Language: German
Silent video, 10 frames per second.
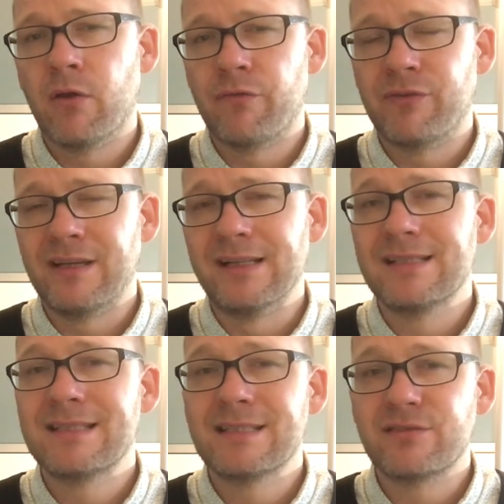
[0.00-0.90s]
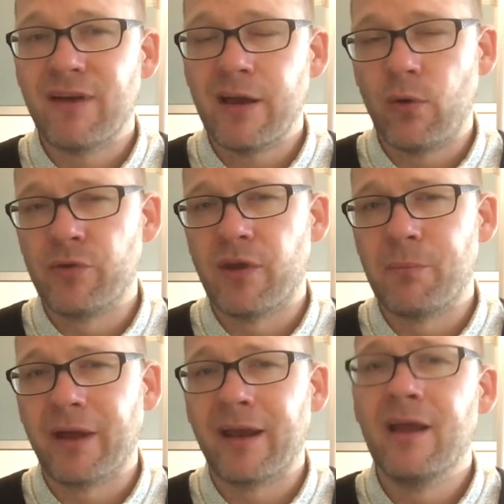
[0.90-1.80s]
of Steel 2
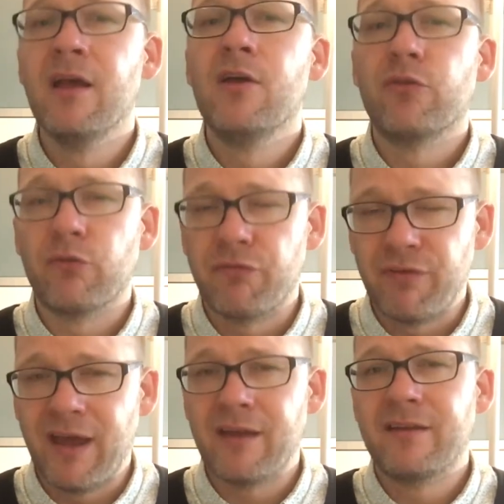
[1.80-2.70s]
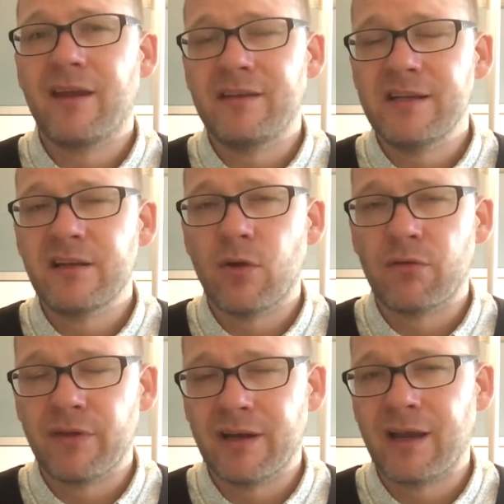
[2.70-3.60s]
unterbringen, sofern der Deal dann
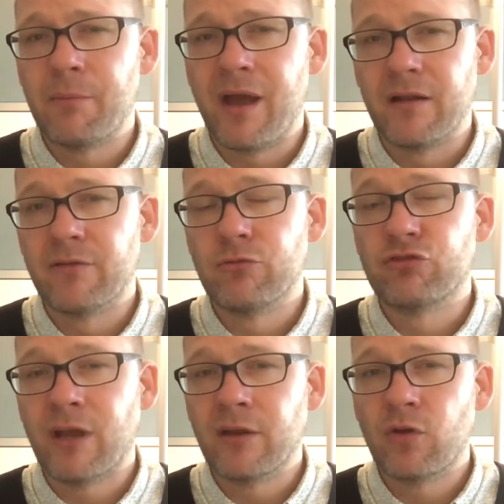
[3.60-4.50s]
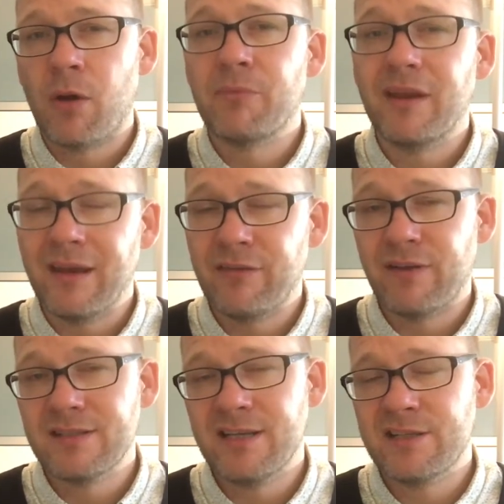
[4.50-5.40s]
auch wirklich am Ende zustande kommt. Ich
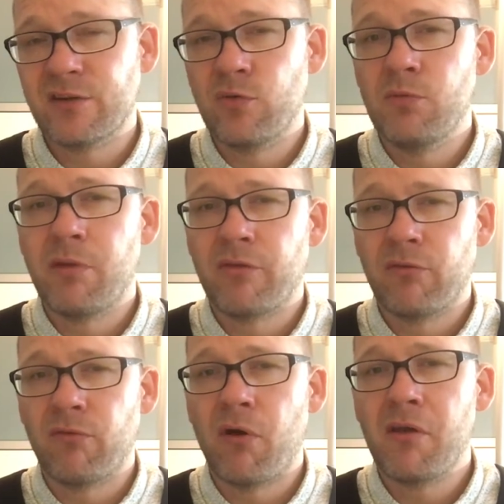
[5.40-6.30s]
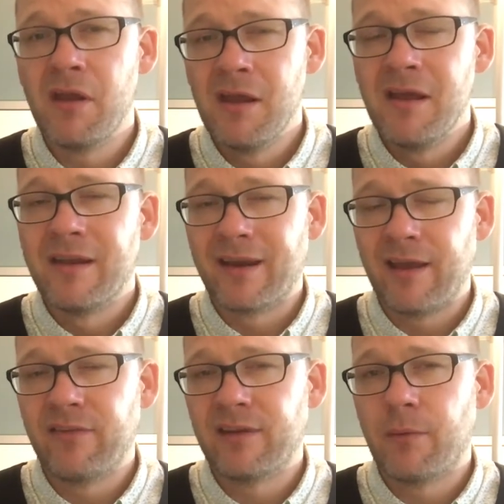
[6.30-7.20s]
fände es sehr, sehr gut. Matthew Vaughn, der
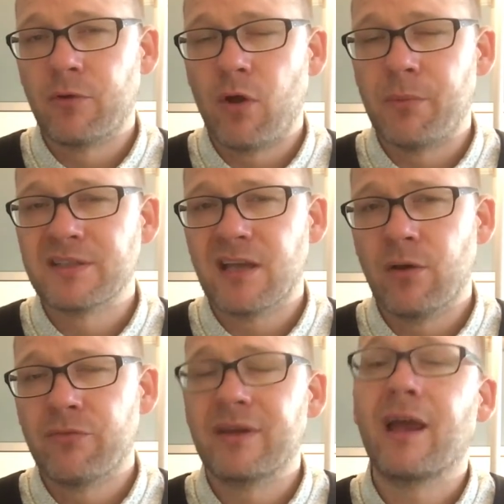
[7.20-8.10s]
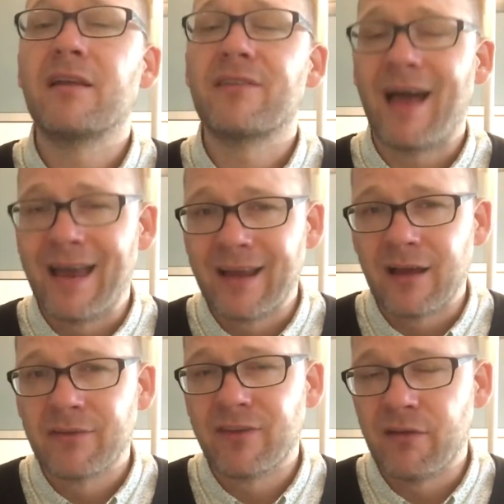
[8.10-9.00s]
kennt sich ja mit Comics aus. Ich hatte es
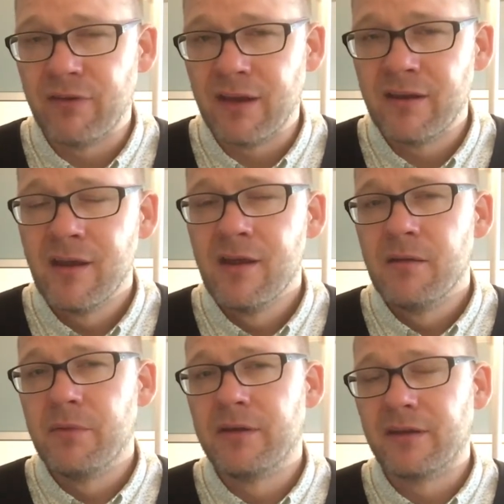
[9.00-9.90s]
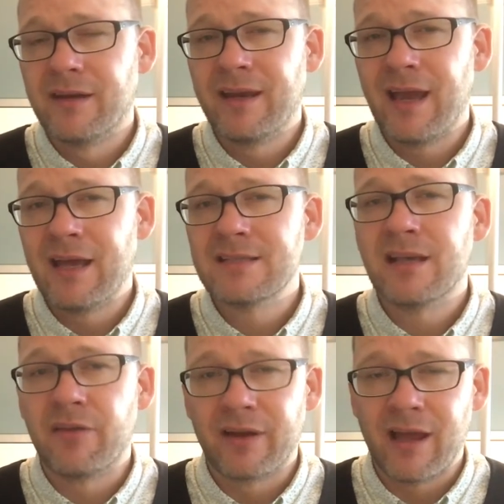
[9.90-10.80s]
eingangs erwähnt mit Kick-Ass,
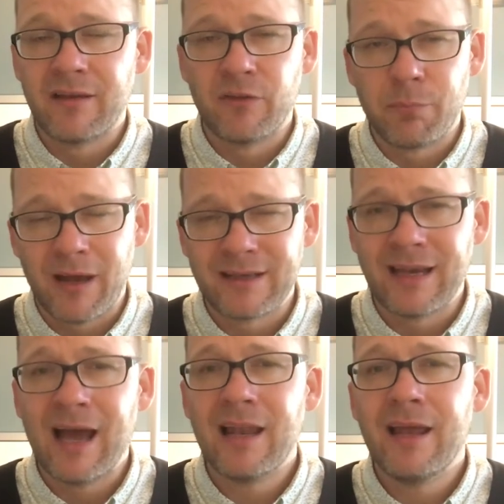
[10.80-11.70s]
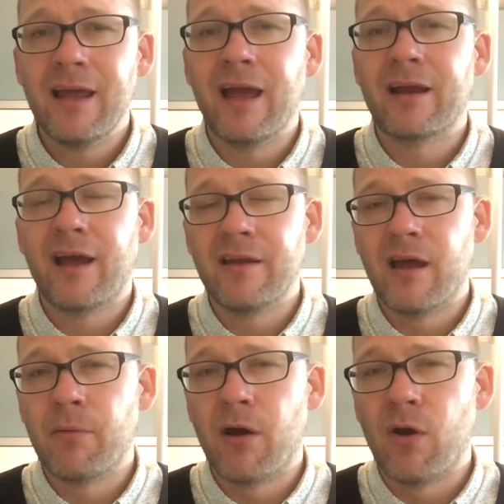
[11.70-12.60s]
also er kann dieses Brachiale, er kann
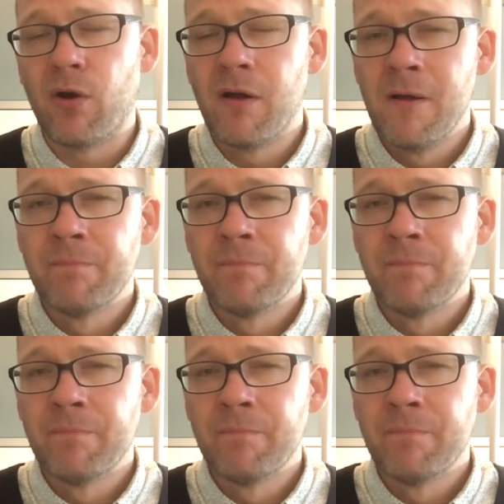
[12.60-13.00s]
aber auch